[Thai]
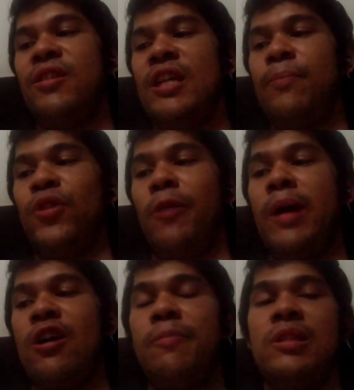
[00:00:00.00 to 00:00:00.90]
นะครับ ต่อ
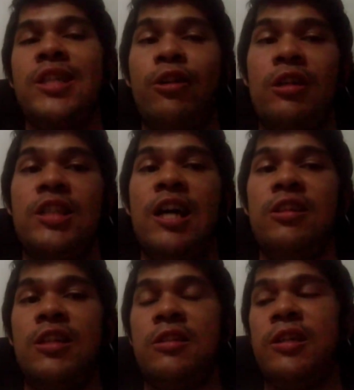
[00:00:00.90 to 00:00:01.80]
มาก็เป็นชาวต่างชาติ
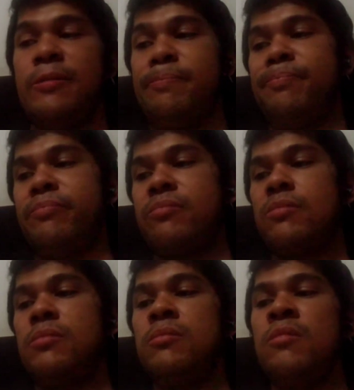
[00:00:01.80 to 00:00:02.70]
อีกนะครับ
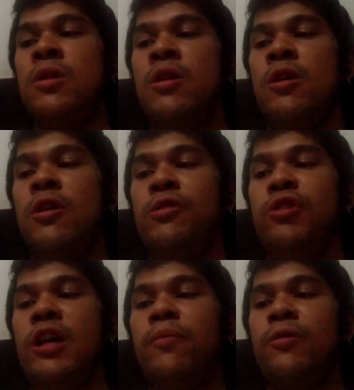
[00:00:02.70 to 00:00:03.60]
you
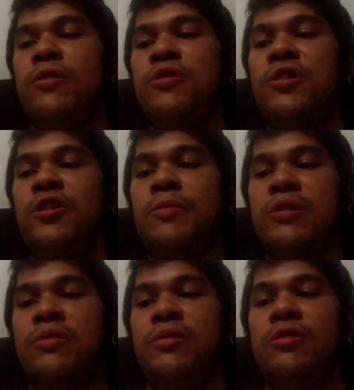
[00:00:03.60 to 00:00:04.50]
have potential but
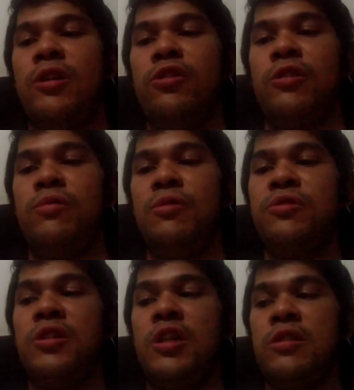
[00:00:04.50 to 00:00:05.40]
you are not
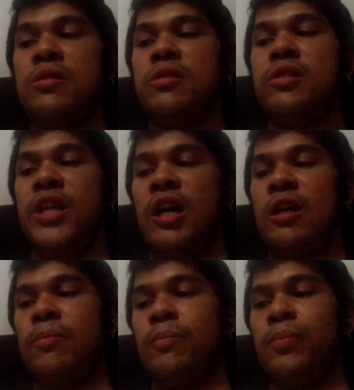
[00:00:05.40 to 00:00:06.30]
using it จาก
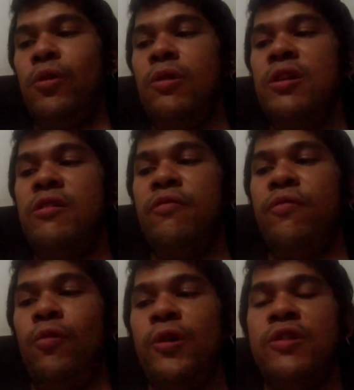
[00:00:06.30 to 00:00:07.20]

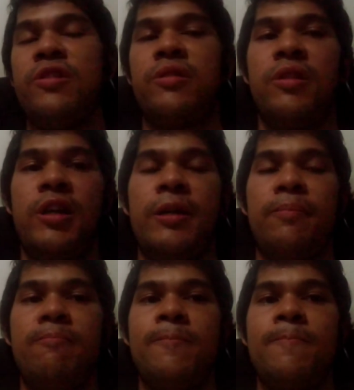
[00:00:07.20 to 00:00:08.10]
polyfluence นะครับ
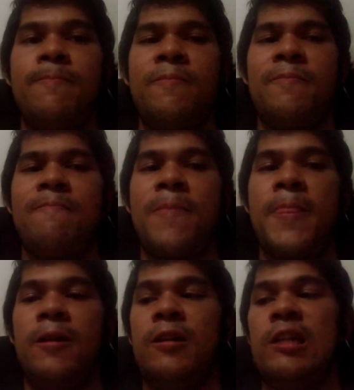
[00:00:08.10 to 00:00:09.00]

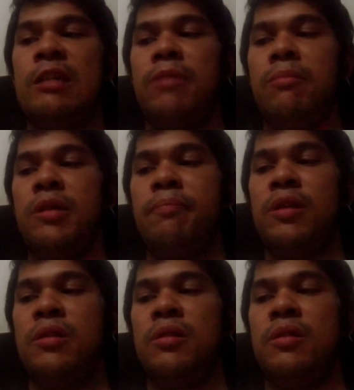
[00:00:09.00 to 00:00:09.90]
เอ่อมันเหมือนเป็
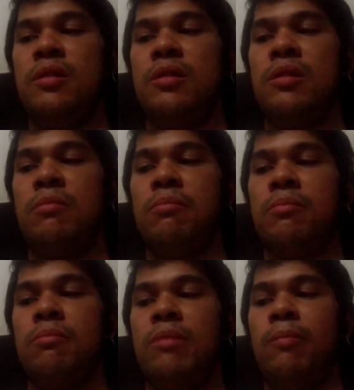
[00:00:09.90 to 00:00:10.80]
น
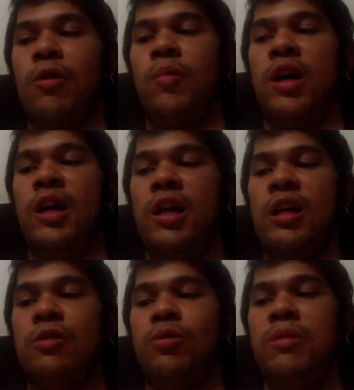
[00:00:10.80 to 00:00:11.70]
มันบอกว่าอะไร
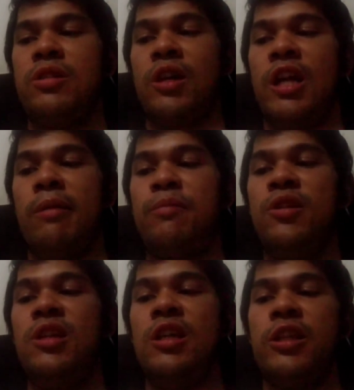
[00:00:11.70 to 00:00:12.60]
คุณมีศักยภาพ
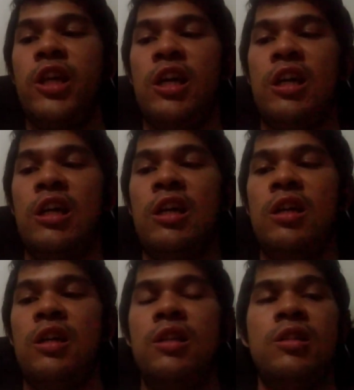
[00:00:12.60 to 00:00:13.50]
ที่ดีแต่
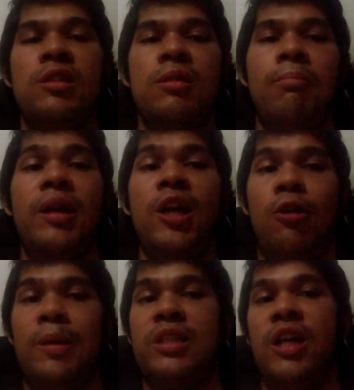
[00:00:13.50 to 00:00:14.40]
ไม่ได้เอา
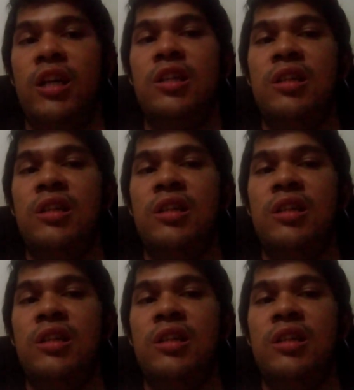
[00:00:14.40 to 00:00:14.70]
มาใช้